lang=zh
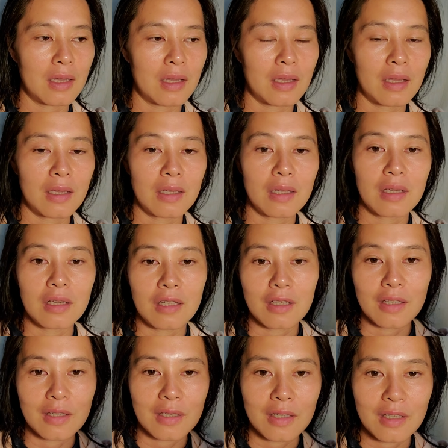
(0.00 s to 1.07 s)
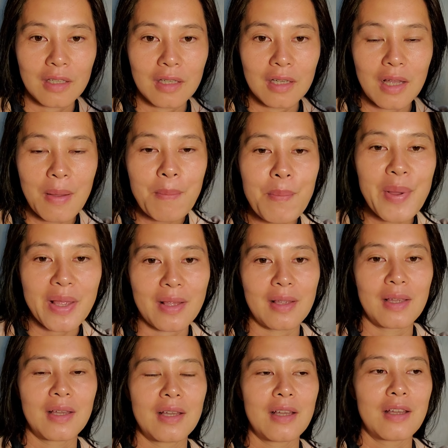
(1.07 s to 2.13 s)
呃呃根本
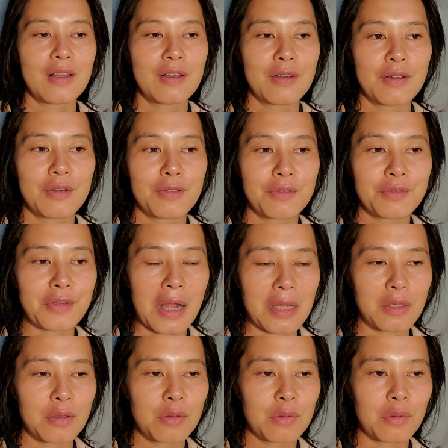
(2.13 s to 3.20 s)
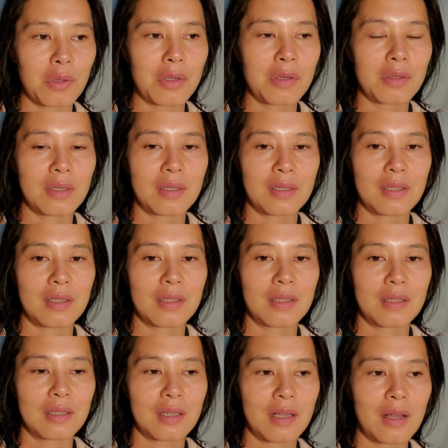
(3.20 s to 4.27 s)
法的所有的
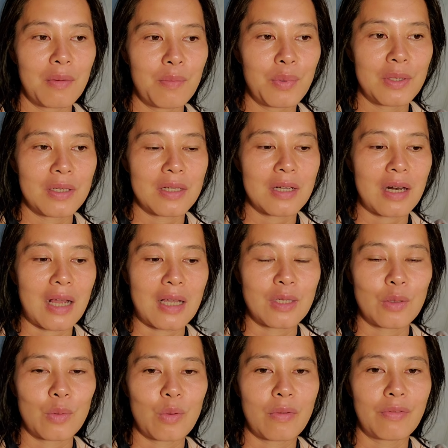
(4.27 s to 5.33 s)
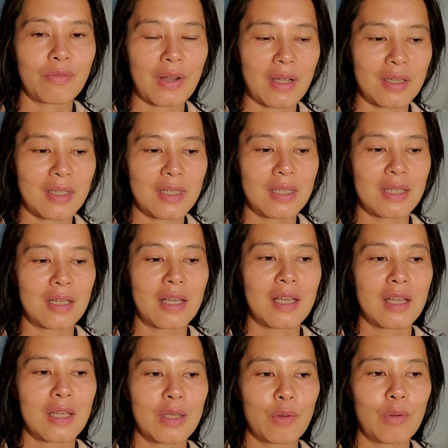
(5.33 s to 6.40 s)
根本是来自于法性，
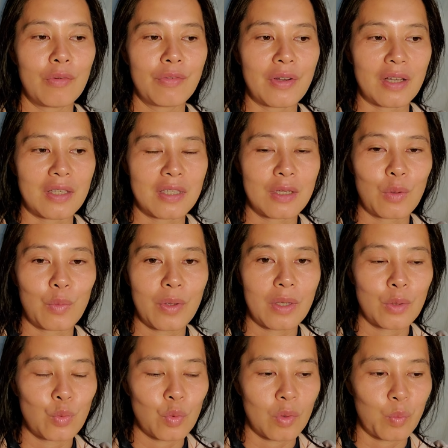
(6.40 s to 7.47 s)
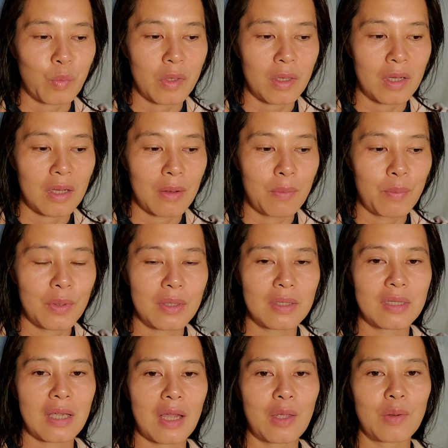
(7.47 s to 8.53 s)
由法性为作为根本，
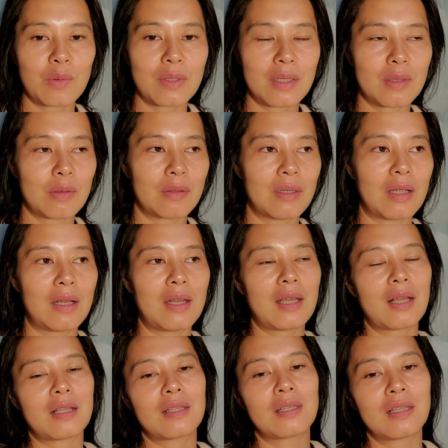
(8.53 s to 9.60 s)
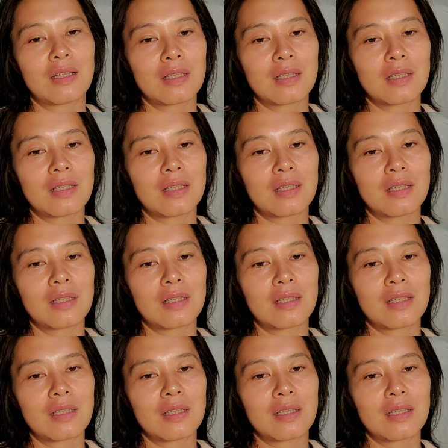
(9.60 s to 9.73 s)
才有这种能量。